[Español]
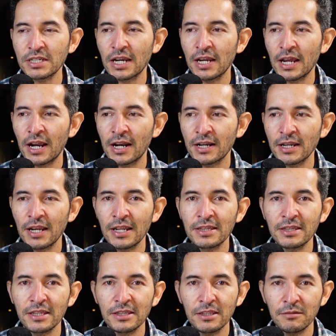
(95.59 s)
crear el
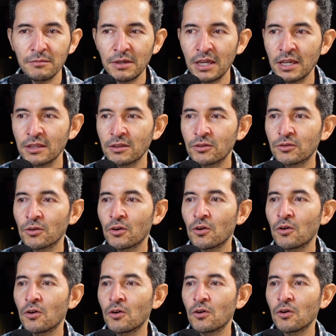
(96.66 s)

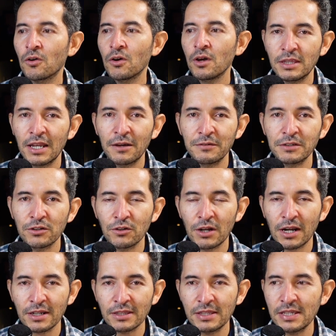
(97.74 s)
entendimiento de la visión
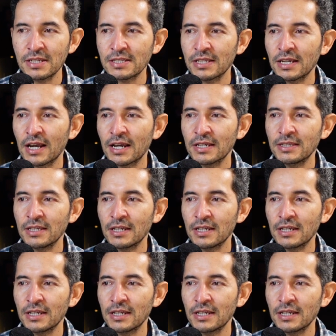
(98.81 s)
artística que